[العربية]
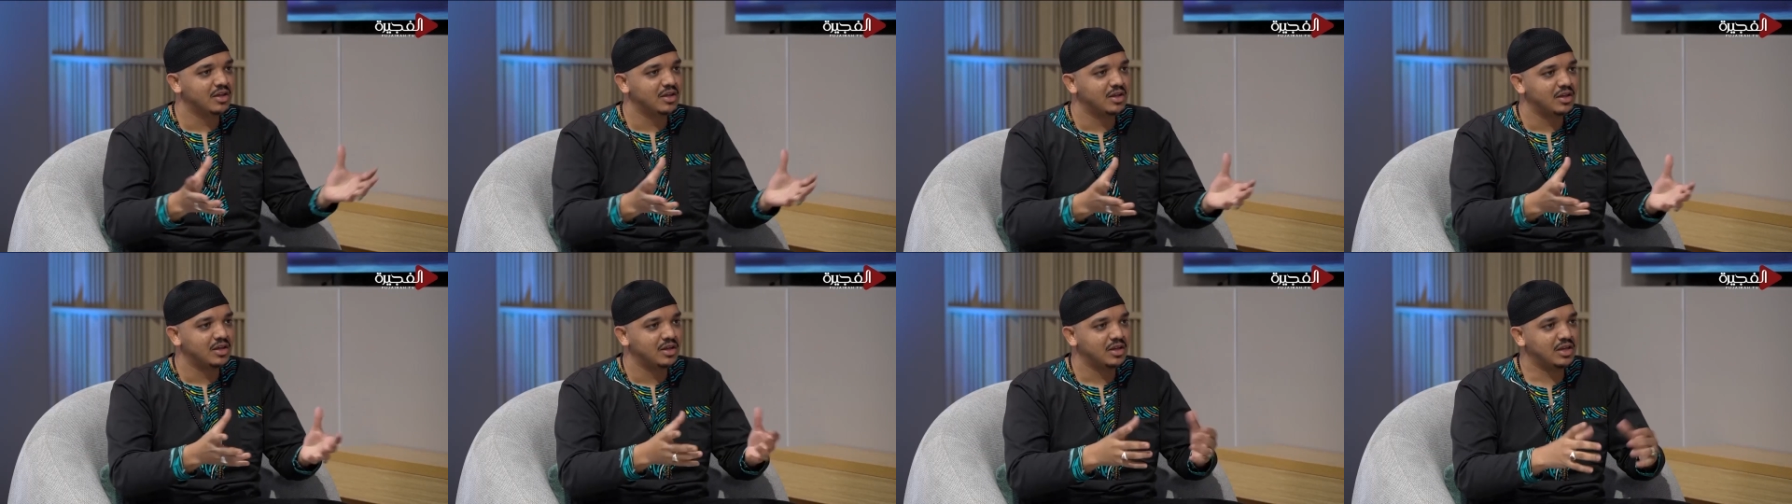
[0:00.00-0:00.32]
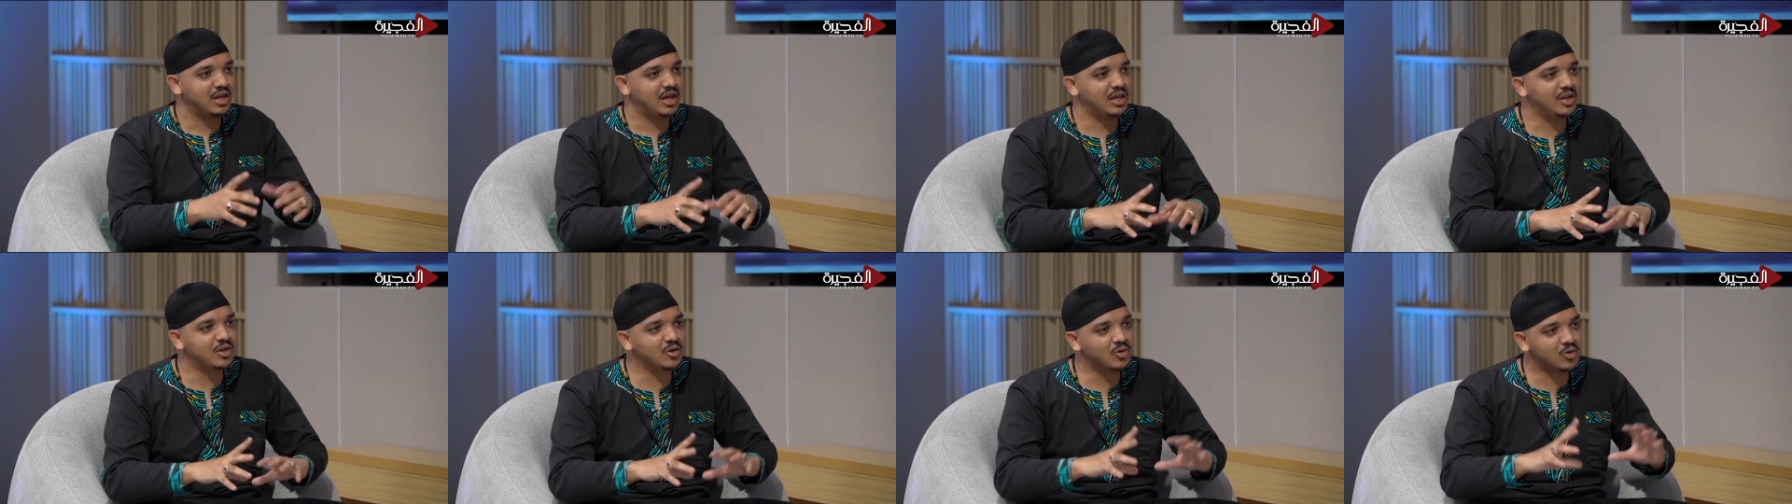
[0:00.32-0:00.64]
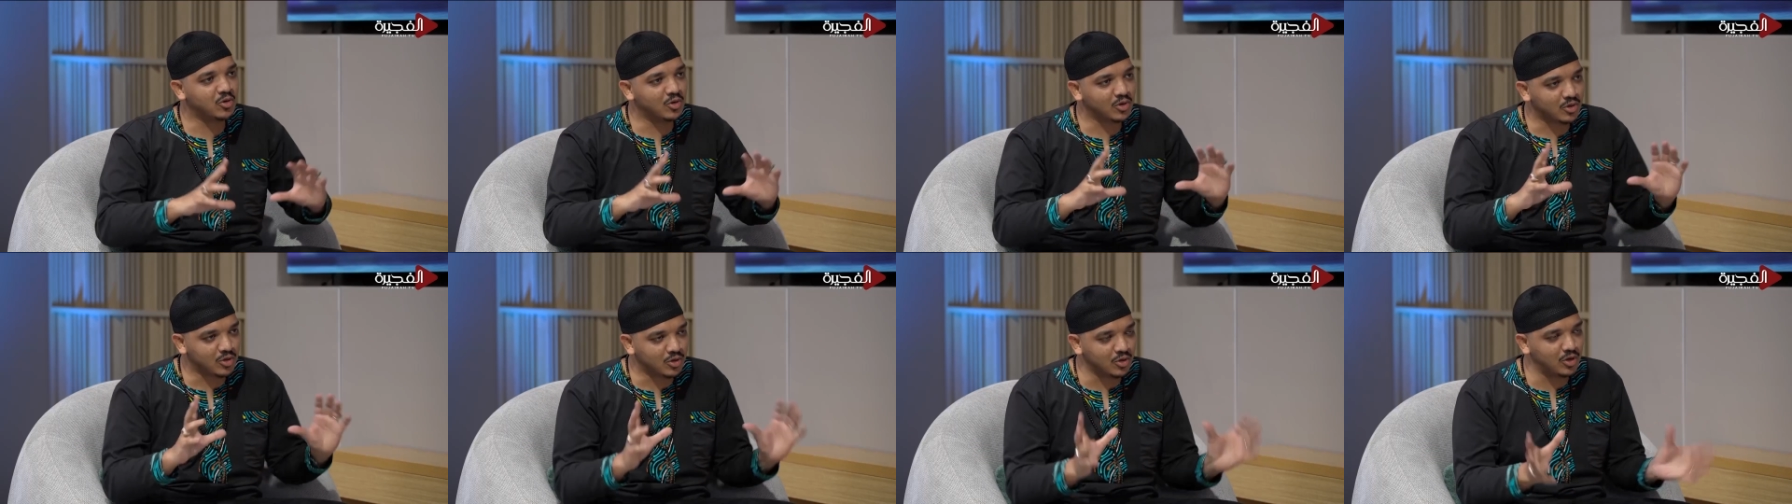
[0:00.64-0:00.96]
يعني
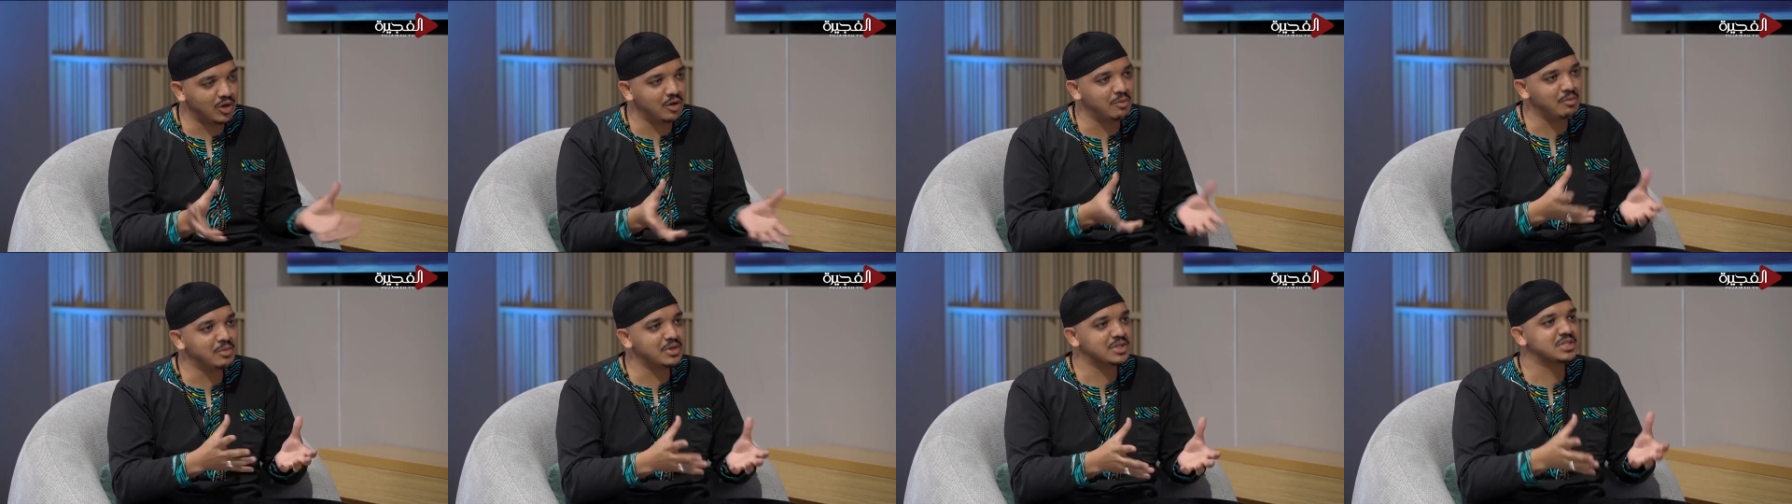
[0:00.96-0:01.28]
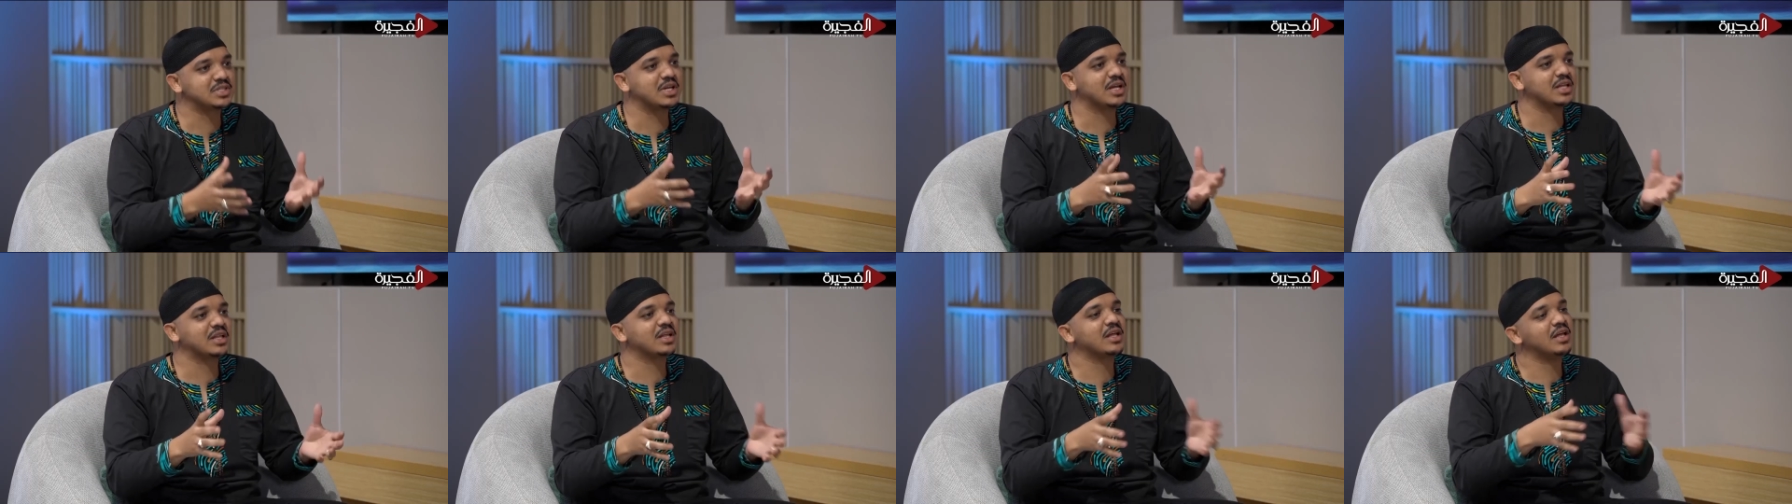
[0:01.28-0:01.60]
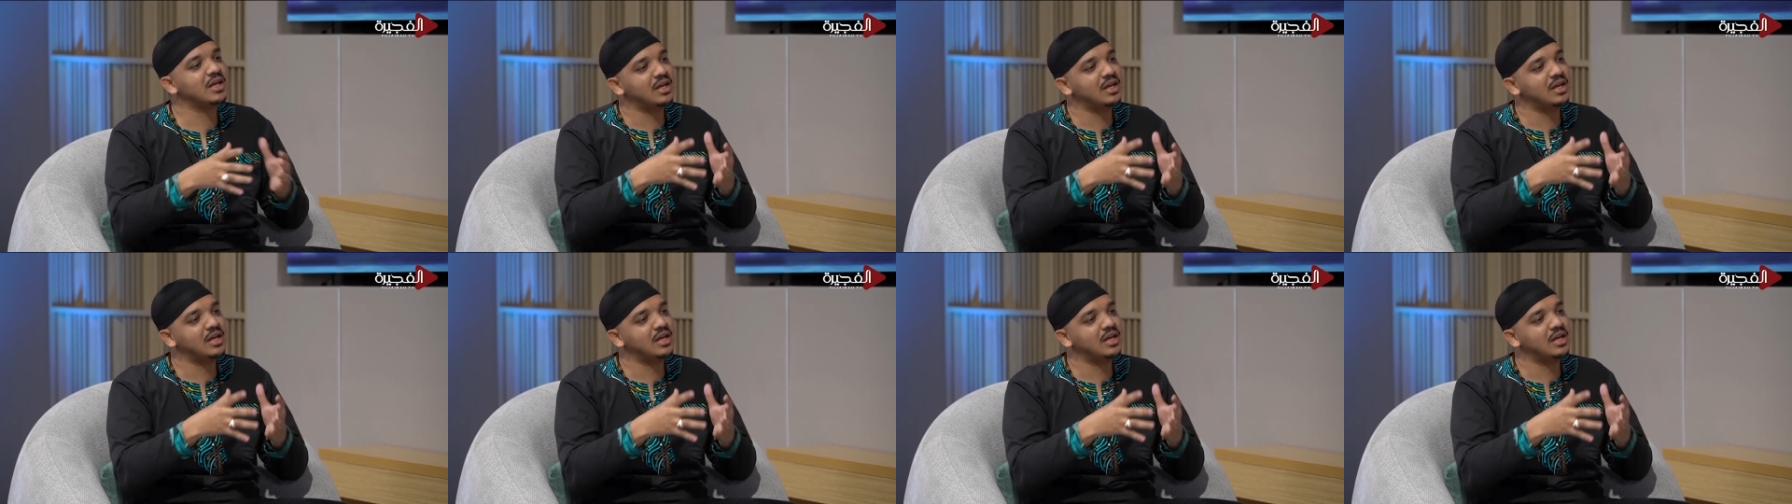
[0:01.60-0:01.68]
كل كل نعم. الميكس هذا نعم.